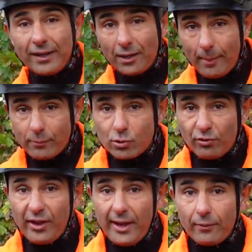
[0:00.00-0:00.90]
va quand même se
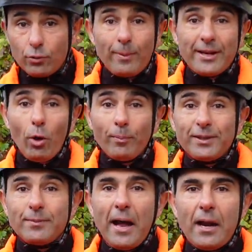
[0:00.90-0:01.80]
faire de manière
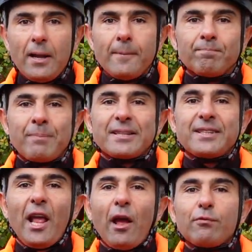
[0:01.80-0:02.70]
optimale parce
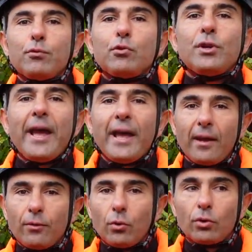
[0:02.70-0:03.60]
qu'il y a un flux d'air,
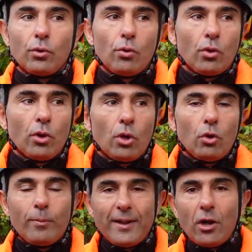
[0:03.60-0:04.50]
donc le,
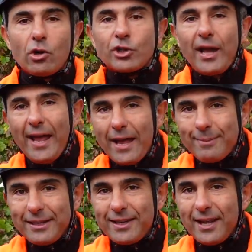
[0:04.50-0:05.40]
mélange
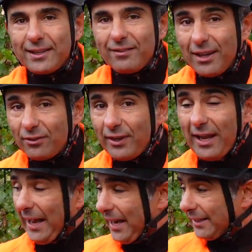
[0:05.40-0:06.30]
air-matière qui va être fait
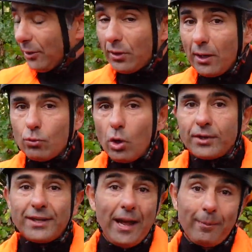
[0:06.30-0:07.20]
à l'intérieur de la
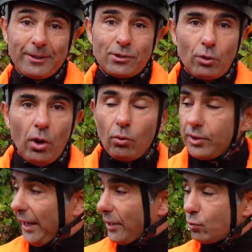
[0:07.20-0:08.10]
goulotte, il est impressionnant. On
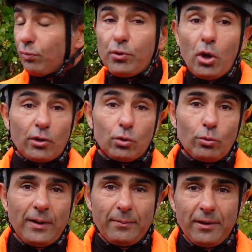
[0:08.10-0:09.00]
dirait un souffleur quand on
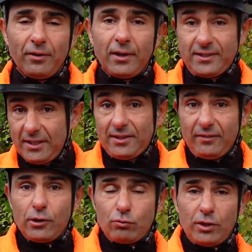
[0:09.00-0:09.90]
met la main devant, et c'est
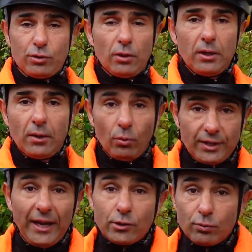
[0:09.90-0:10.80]
vrai, je vous assure, on
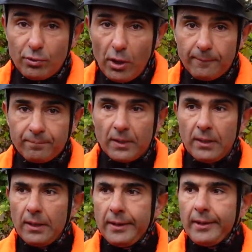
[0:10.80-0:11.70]
dirait un souffleur.
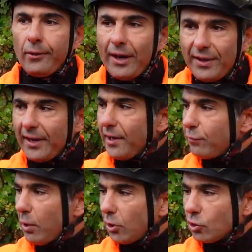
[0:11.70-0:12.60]
Euh, la dernière
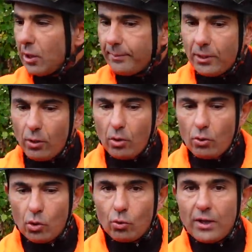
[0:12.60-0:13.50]
fois, quand je l'ai mis euh,
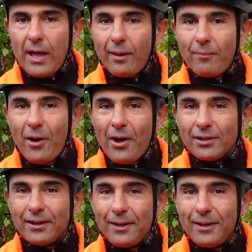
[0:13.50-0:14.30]
le long de l'arbre,